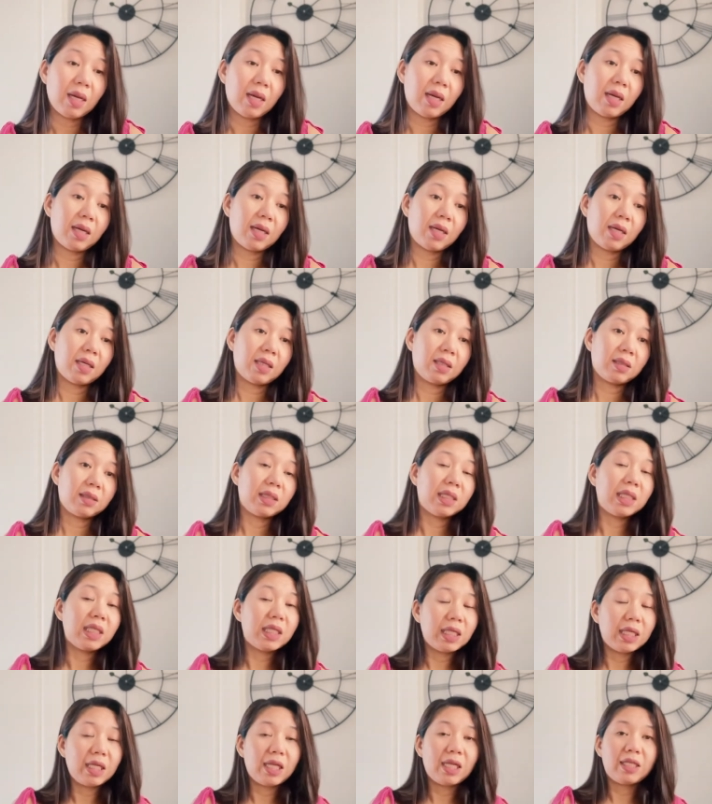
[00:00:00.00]
at
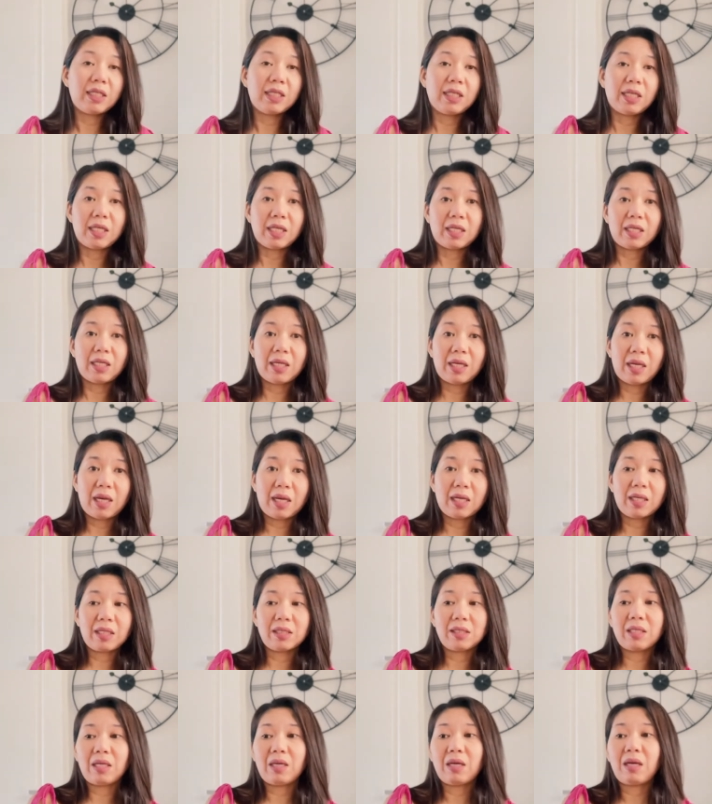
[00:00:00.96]
iilan-ilan lang
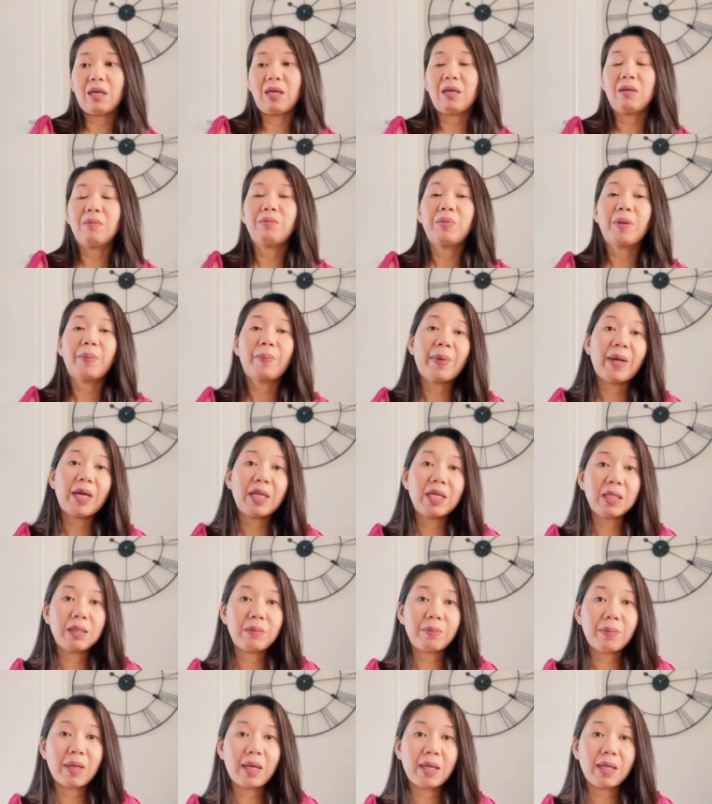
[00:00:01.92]
na
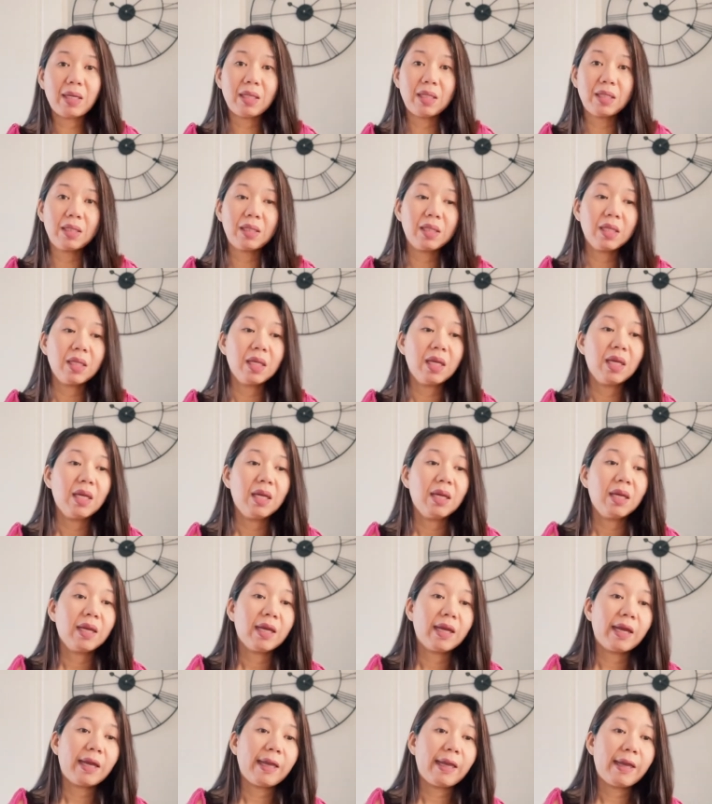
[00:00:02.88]
papalit-palit.
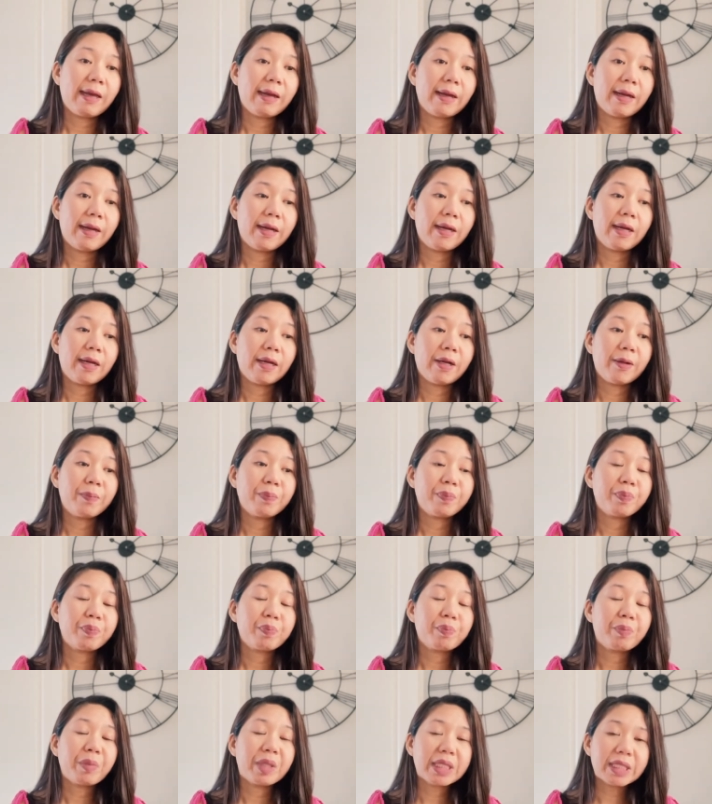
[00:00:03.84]
Kaya uh,
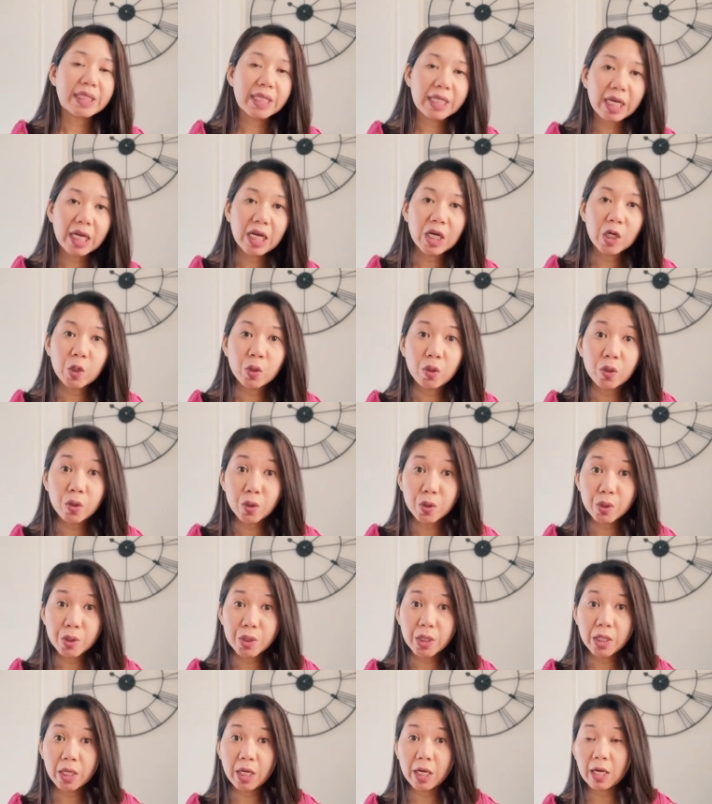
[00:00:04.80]
masaya ako
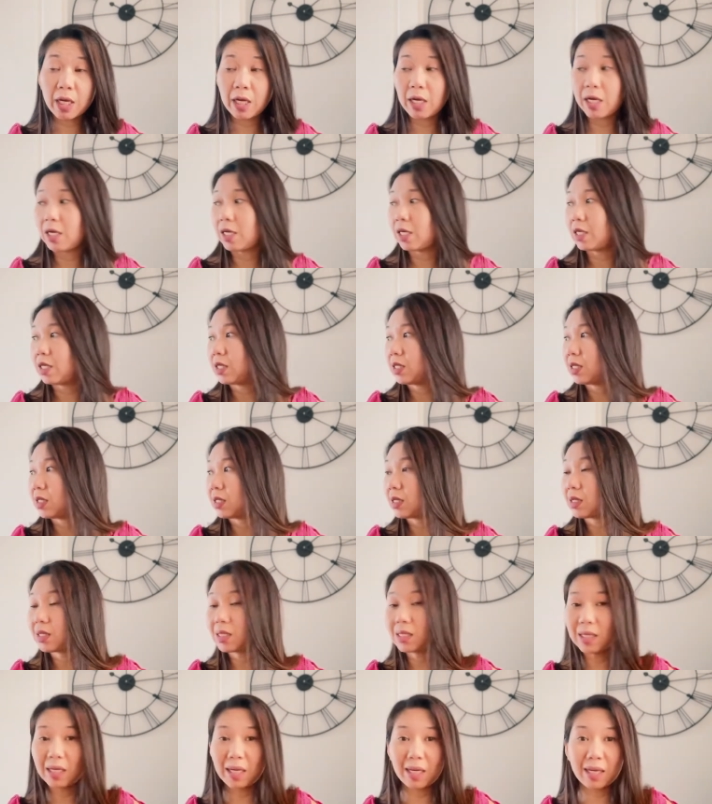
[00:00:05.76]
sa
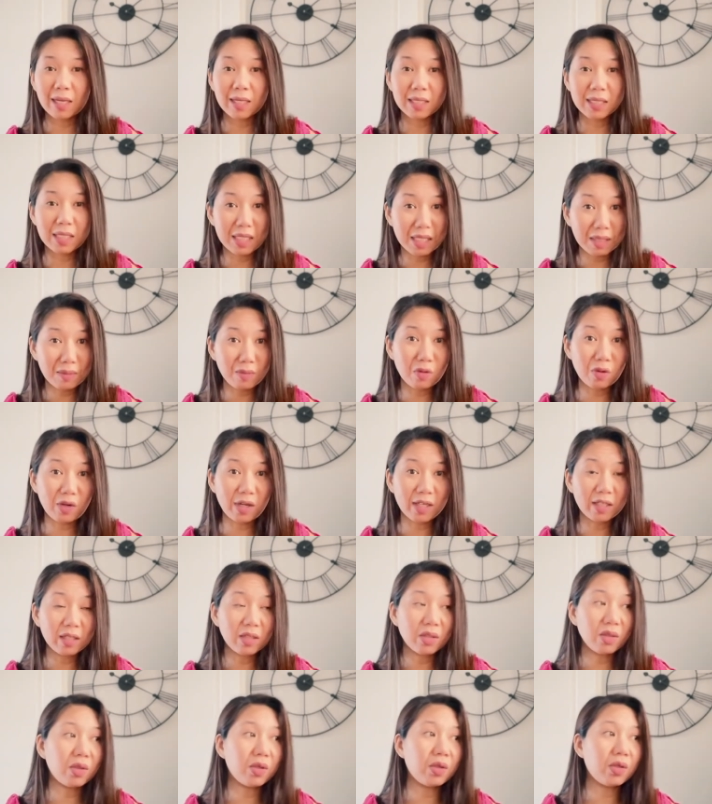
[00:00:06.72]
sa
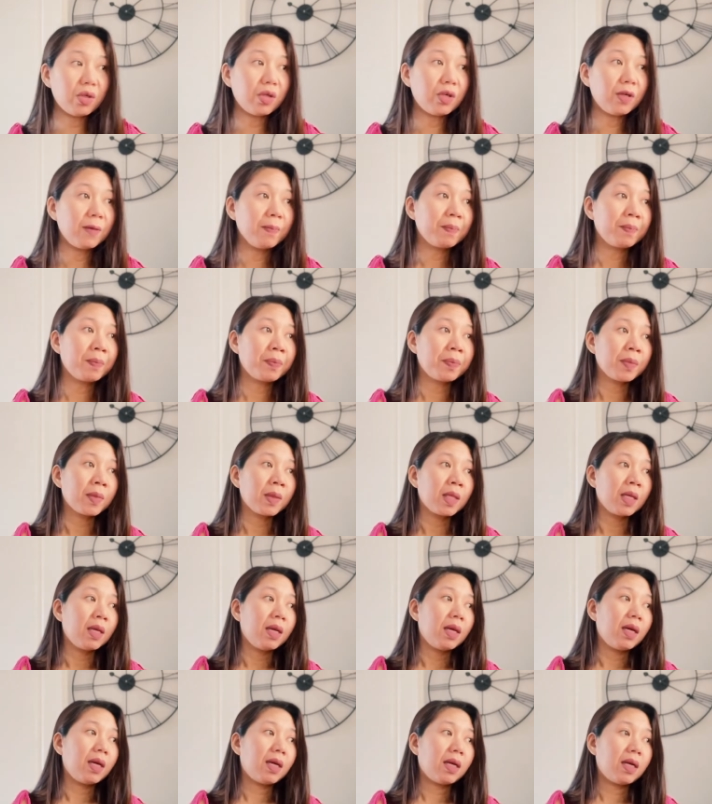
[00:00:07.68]
sinimulan ko
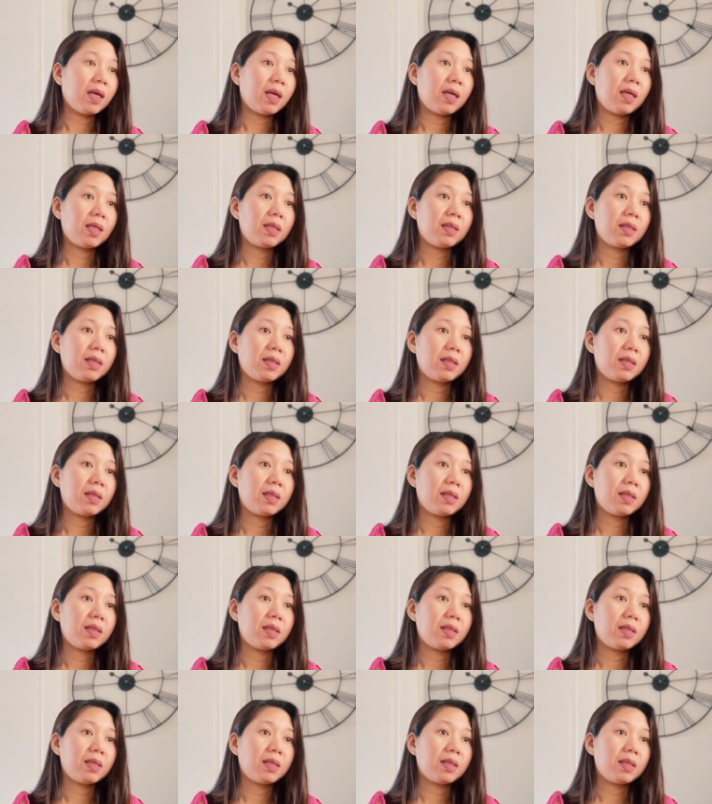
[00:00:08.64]
at